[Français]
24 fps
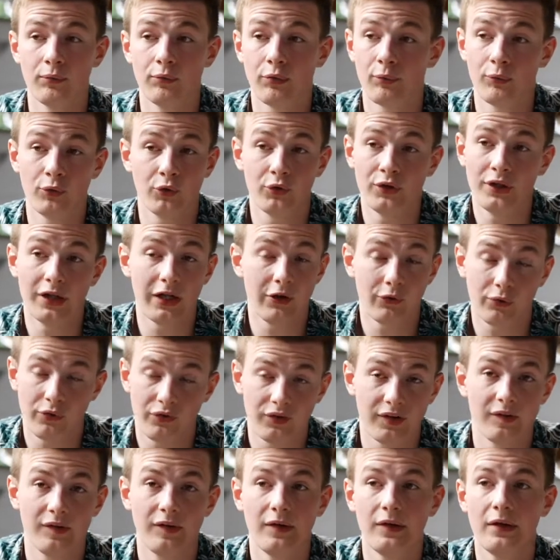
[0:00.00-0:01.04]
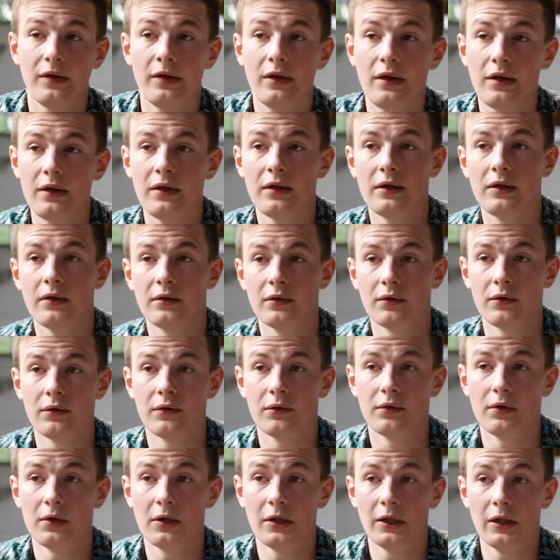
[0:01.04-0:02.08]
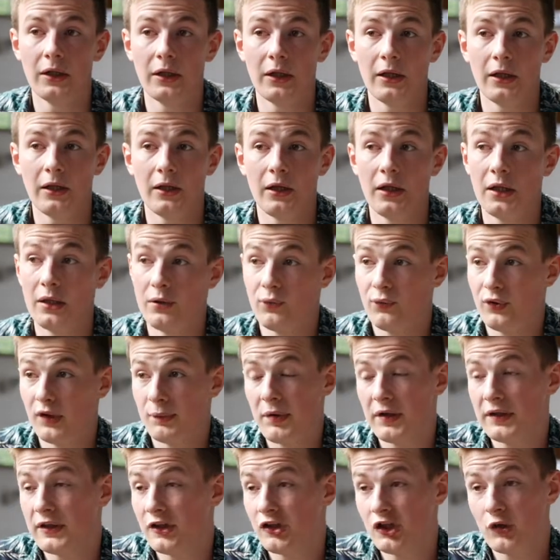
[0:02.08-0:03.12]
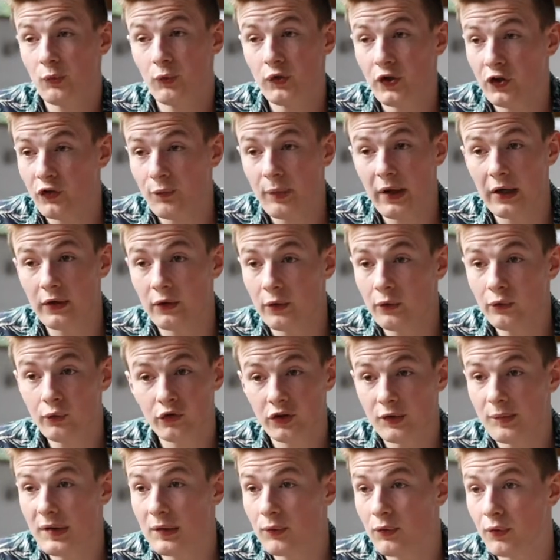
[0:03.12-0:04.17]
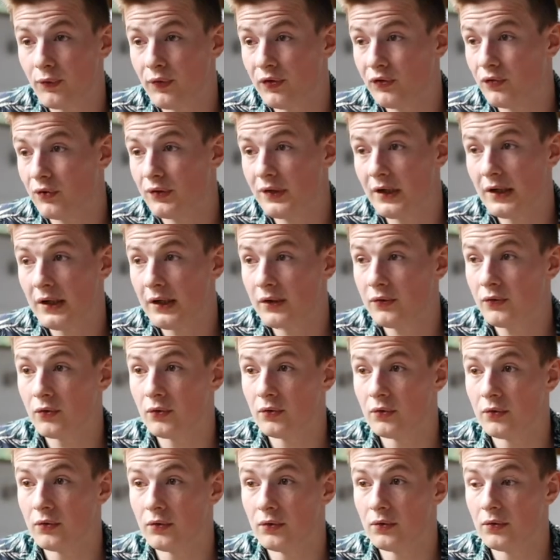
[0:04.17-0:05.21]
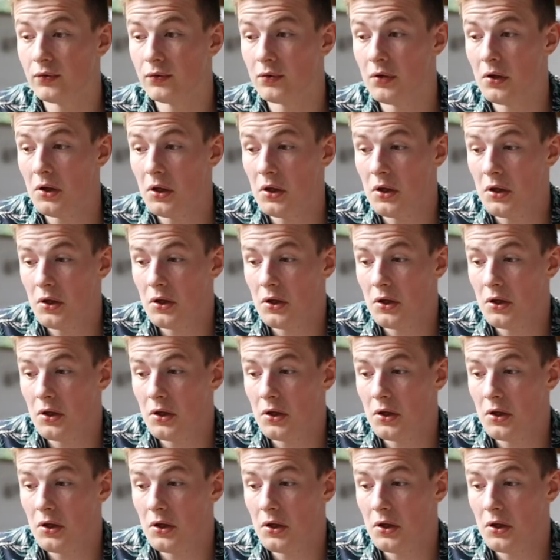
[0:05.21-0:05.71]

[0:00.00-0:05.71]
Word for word: pour me donner la société et, faire partager mon expérience aussi bien professionnelle que